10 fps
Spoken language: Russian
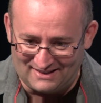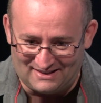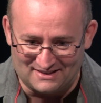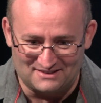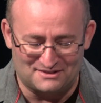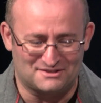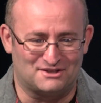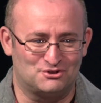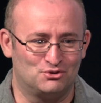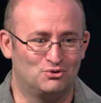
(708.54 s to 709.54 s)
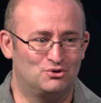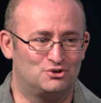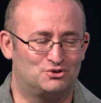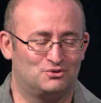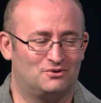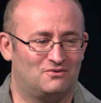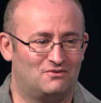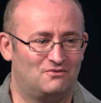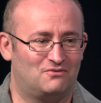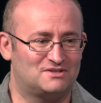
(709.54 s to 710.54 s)
Я на это скажу, что,
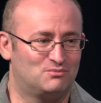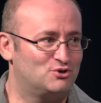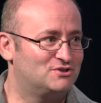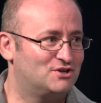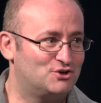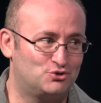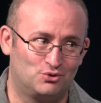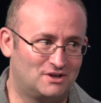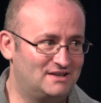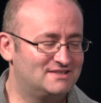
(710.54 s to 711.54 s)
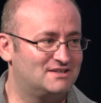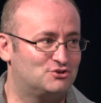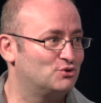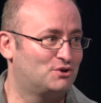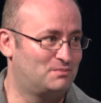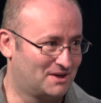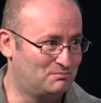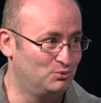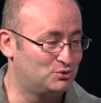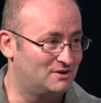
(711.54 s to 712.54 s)
возможно, журналисты что-то
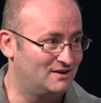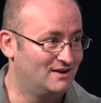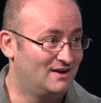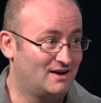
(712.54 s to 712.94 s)
перепутали,